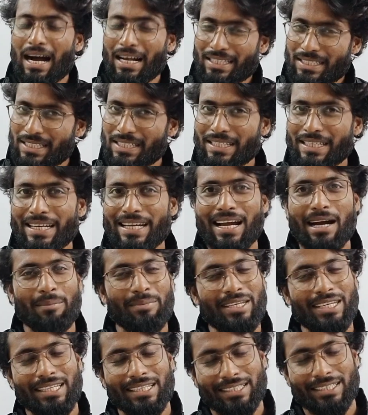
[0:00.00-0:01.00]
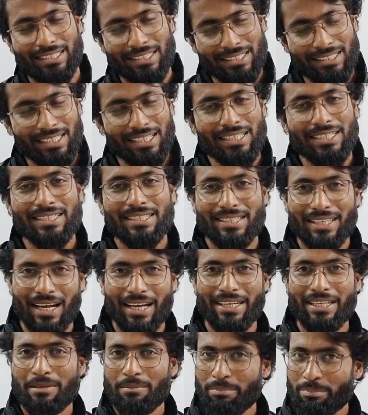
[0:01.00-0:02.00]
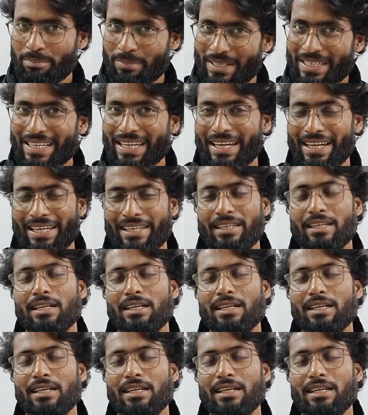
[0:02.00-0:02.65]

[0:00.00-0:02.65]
আজকে আমি এক্সারসাইজ নাইন বি এ